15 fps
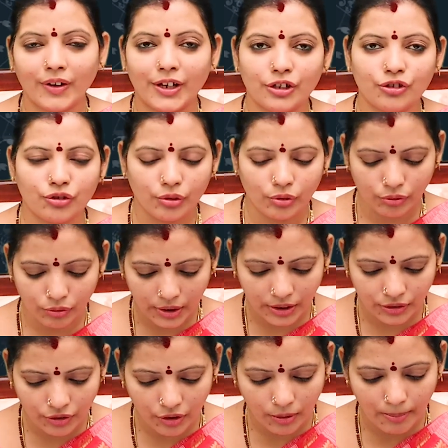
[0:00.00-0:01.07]
వైద్యులు
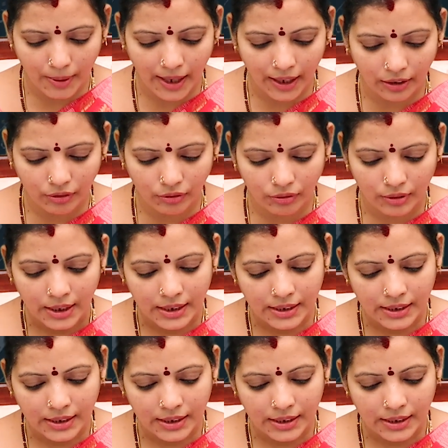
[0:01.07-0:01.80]
రిజర్వ్ బ్యాంకు